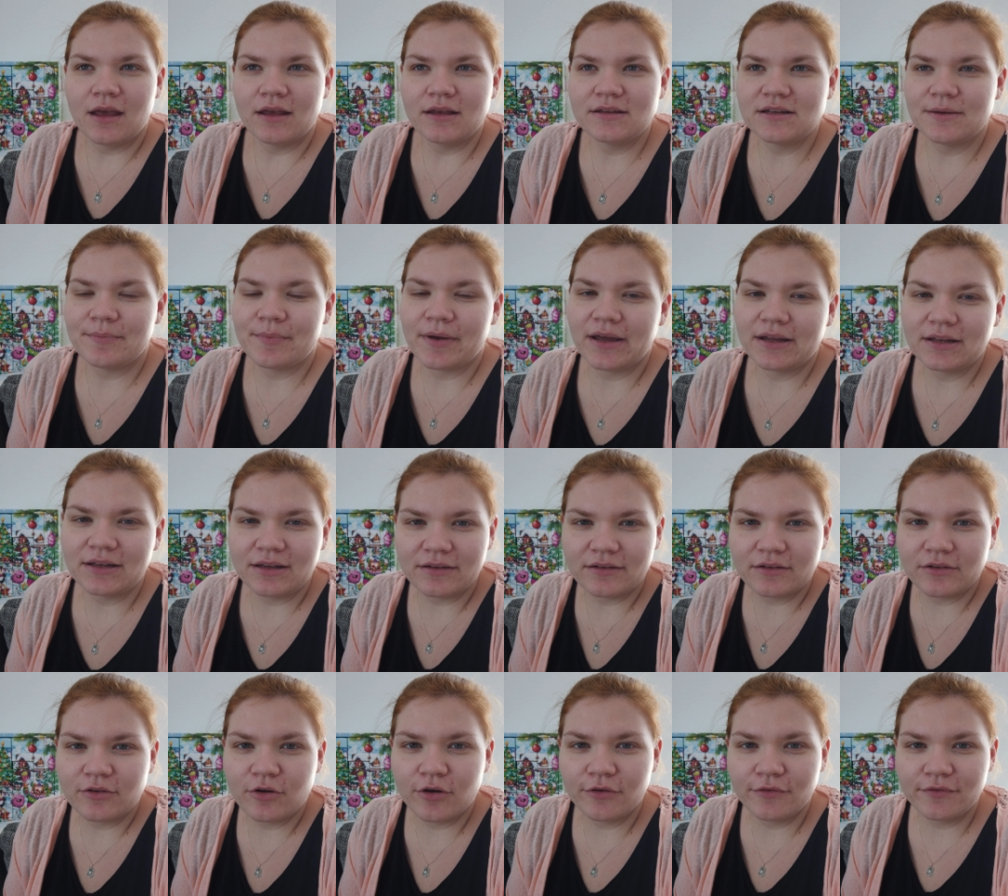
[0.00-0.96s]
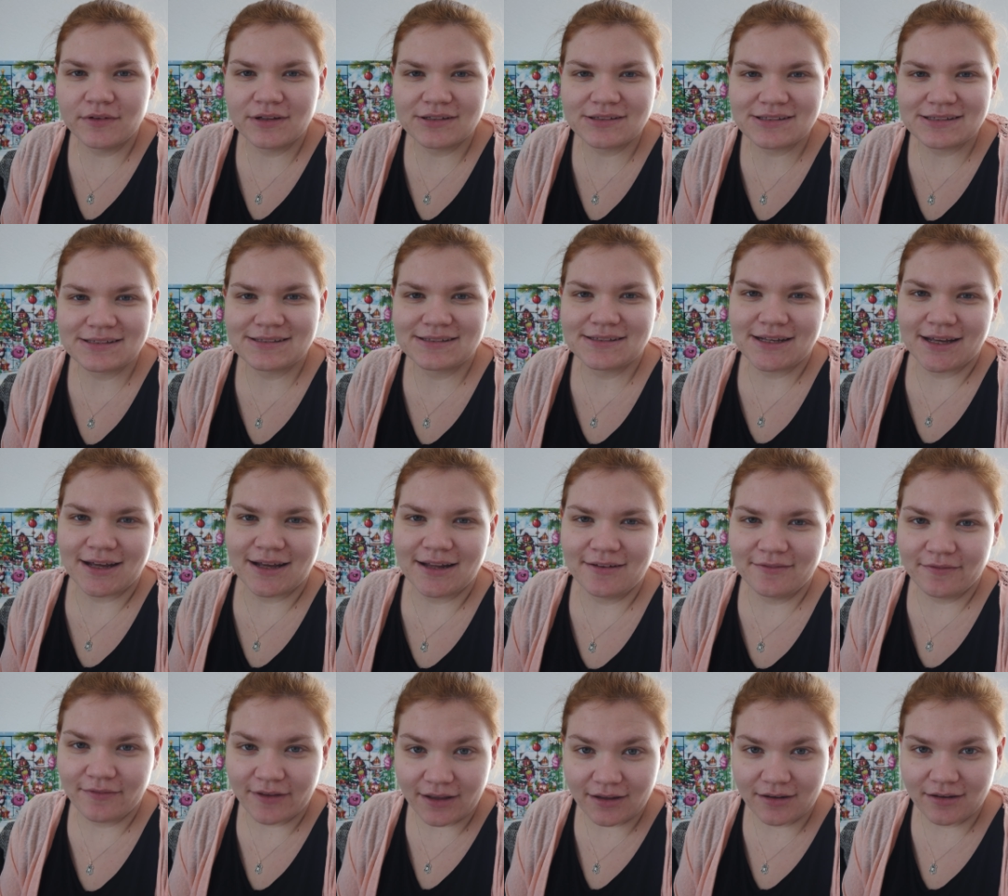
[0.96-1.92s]
Ich habe eigentlich gehofft, dass es der
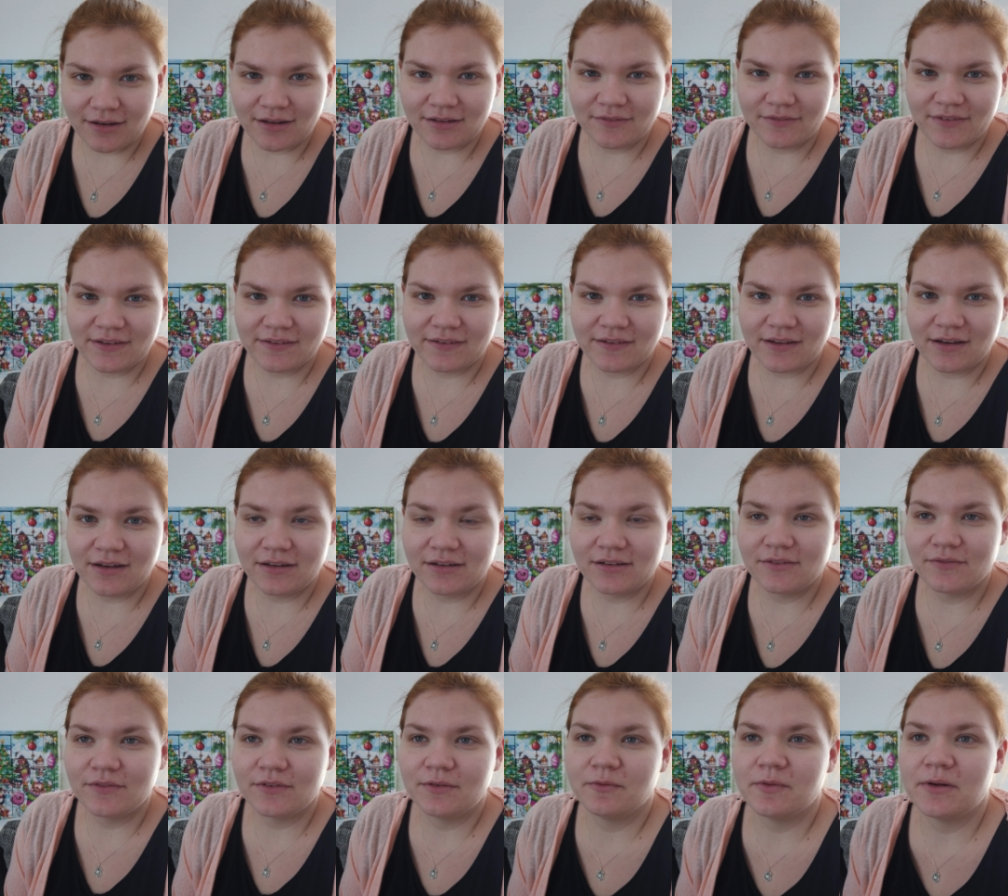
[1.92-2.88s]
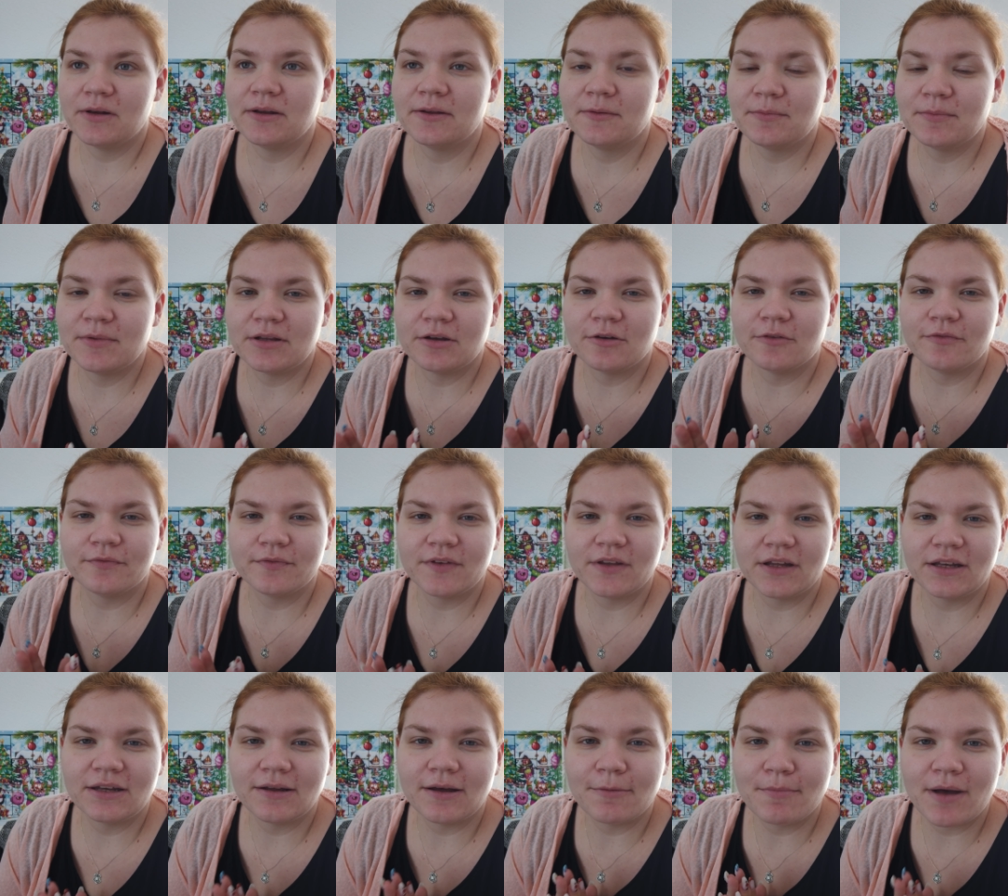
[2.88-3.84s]
Alverde-Adventskalender wird, weil ich mich auf
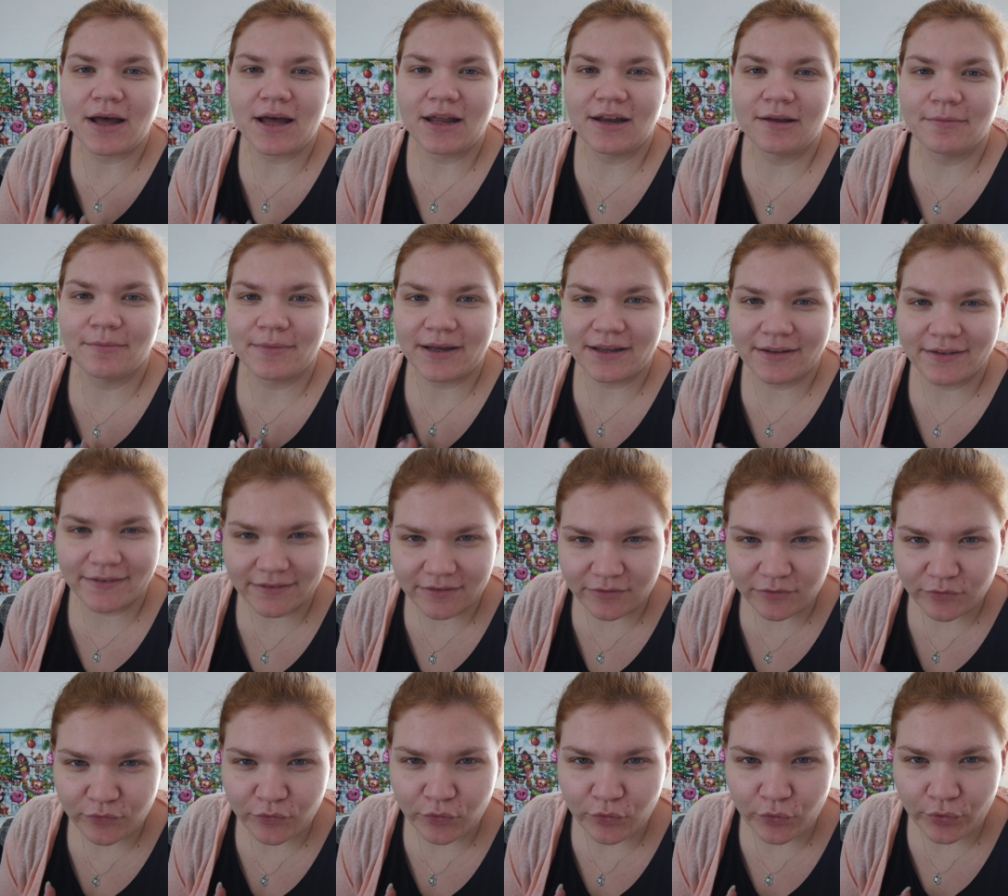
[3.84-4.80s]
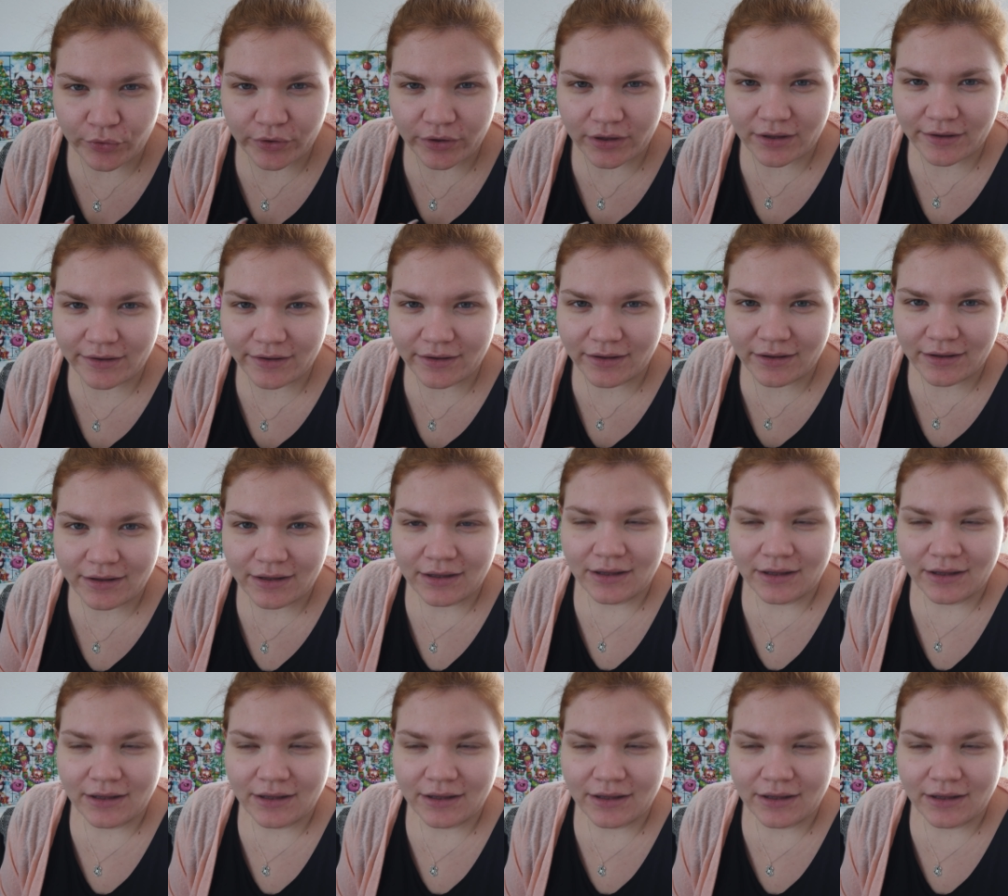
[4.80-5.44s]
den am allermeisten freue.